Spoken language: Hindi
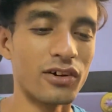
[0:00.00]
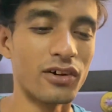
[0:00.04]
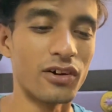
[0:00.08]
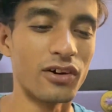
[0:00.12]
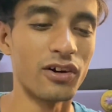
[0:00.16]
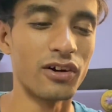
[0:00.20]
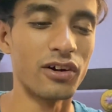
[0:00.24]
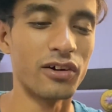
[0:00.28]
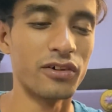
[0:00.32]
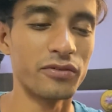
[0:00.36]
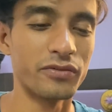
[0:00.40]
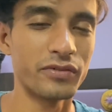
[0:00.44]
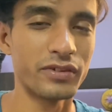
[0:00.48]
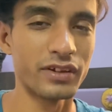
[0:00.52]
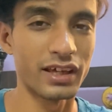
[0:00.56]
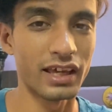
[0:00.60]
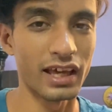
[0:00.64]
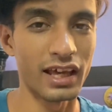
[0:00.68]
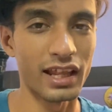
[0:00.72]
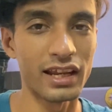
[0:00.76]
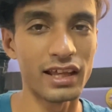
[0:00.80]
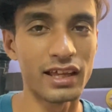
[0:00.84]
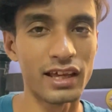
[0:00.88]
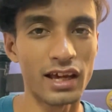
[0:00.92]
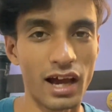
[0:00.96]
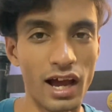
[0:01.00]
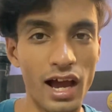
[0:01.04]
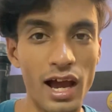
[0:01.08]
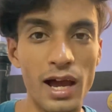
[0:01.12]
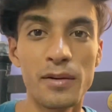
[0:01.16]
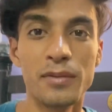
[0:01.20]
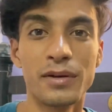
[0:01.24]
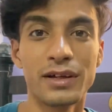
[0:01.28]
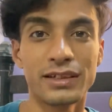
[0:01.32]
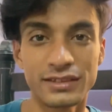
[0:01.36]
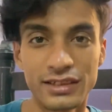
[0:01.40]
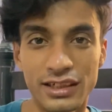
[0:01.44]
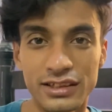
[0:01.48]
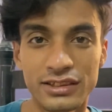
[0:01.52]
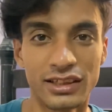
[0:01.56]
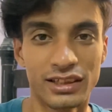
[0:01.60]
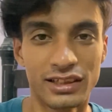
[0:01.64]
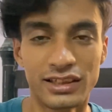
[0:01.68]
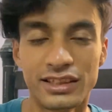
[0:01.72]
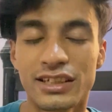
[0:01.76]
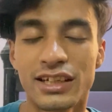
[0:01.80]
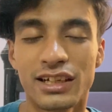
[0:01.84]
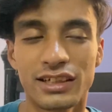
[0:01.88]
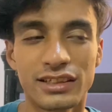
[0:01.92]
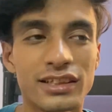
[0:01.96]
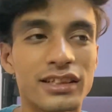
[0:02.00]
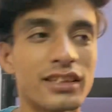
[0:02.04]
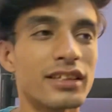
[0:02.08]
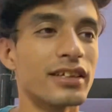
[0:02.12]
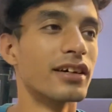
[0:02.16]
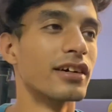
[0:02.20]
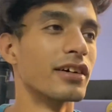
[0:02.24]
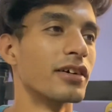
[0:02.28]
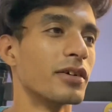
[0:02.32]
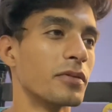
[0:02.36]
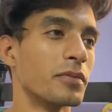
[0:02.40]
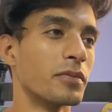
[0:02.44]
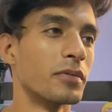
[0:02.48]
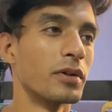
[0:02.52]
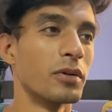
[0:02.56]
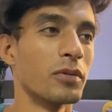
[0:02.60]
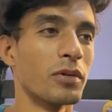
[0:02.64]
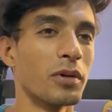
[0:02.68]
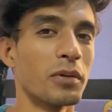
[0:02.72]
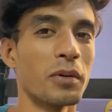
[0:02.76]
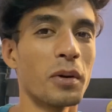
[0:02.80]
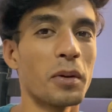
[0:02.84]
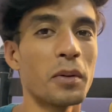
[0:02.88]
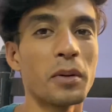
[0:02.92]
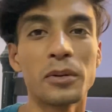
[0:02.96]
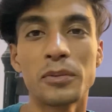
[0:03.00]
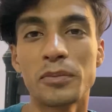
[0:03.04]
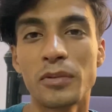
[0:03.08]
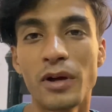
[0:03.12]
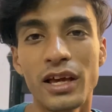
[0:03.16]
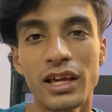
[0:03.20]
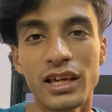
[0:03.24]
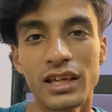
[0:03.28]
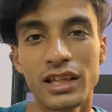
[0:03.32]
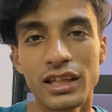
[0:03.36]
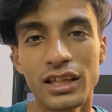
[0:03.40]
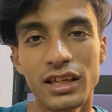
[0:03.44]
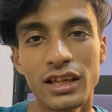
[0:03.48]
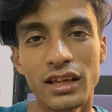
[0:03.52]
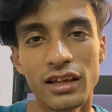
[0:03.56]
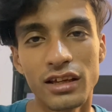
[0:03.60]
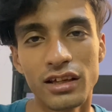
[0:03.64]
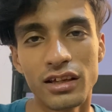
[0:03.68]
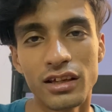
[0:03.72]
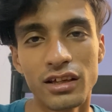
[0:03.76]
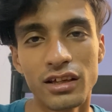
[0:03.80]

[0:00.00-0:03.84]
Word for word: और फिर कह रहे हैं आ बैग सा जल्दी आ जल्दी मेरे पास बाइक नहीं है